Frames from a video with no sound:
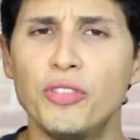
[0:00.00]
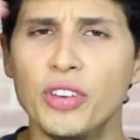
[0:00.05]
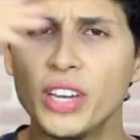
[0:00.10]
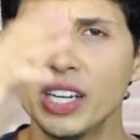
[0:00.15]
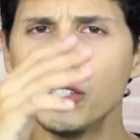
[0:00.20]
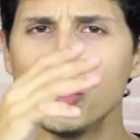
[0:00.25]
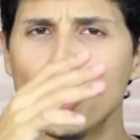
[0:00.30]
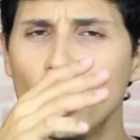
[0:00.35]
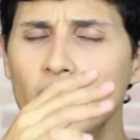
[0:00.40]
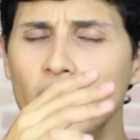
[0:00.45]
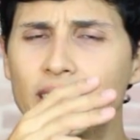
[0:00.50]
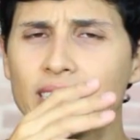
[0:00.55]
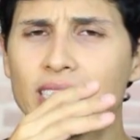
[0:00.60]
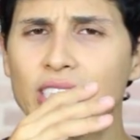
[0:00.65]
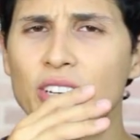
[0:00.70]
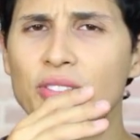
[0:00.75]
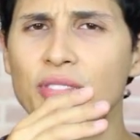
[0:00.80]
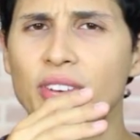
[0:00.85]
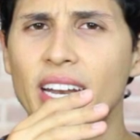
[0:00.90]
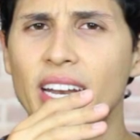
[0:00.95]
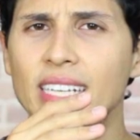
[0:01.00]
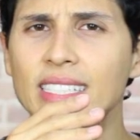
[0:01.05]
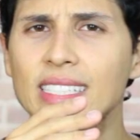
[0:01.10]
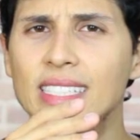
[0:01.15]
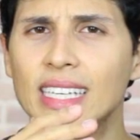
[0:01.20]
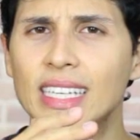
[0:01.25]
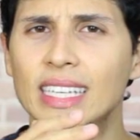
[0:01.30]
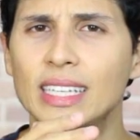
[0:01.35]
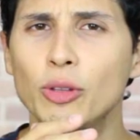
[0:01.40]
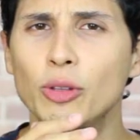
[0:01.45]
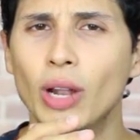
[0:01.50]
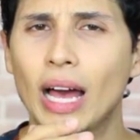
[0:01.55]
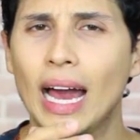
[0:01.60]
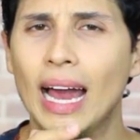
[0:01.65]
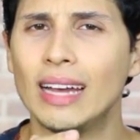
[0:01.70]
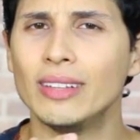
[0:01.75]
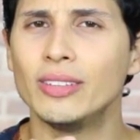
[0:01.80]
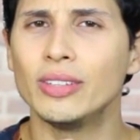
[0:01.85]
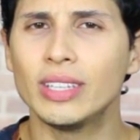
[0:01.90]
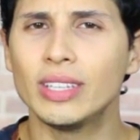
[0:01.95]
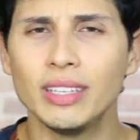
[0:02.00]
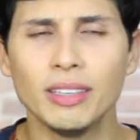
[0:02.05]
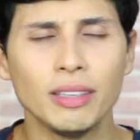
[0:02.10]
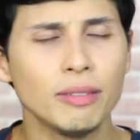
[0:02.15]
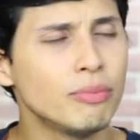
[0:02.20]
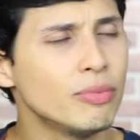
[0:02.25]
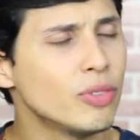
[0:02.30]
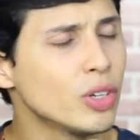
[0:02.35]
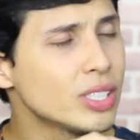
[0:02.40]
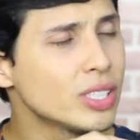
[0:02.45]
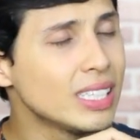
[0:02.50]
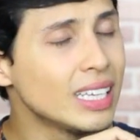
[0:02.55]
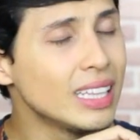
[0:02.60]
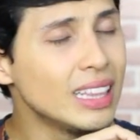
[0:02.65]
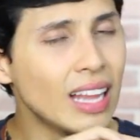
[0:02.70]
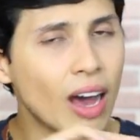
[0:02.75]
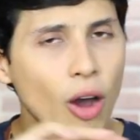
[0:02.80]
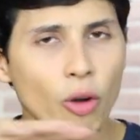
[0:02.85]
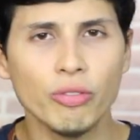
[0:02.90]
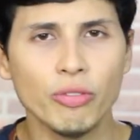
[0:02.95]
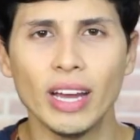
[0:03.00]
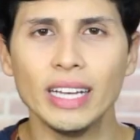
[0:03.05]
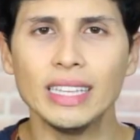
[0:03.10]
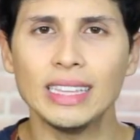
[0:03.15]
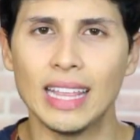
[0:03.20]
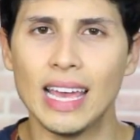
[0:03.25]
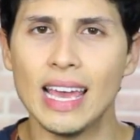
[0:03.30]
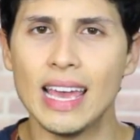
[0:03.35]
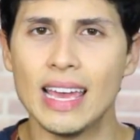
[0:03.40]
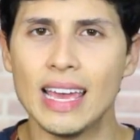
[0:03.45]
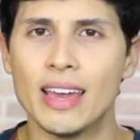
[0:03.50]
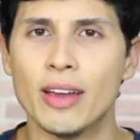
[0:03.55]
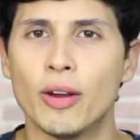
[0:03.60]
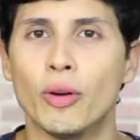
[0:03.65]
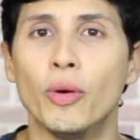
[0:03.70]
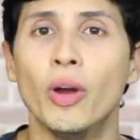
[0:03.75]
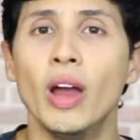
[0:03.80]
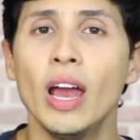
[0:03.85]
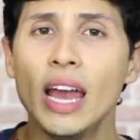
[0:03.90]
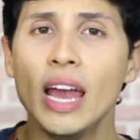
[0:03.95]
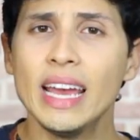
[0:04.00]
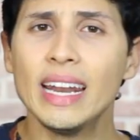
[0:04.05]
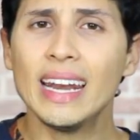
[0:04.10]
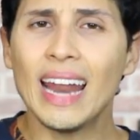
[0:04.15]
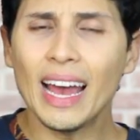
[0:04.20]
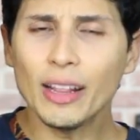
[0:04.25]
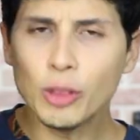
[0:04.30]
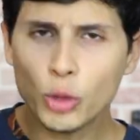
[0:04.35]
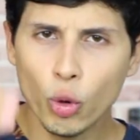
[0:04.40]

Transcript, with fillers: Fica de olho nessas referências aqui do lado que você não vai ter erro. Na